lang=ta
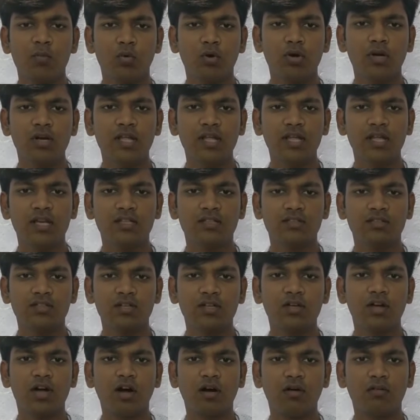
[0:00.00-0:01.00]
பொன்னேரி
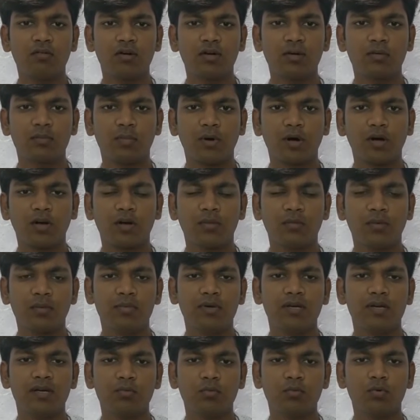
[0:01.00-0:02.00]
சிறுக்காவானப்பாக்கம்
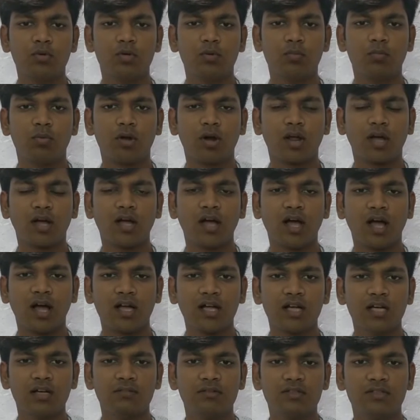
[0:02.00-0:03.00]
அப்படின்ற ஊருக்கு போகிறாங்க
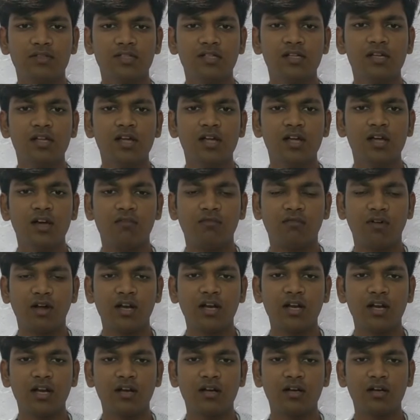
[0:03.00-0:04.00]
அங்கே வந்து
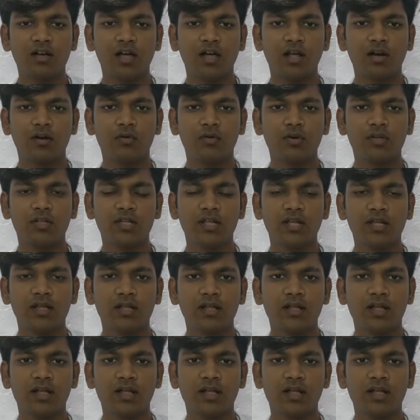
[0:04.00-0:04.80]
வள்ளலாருடைய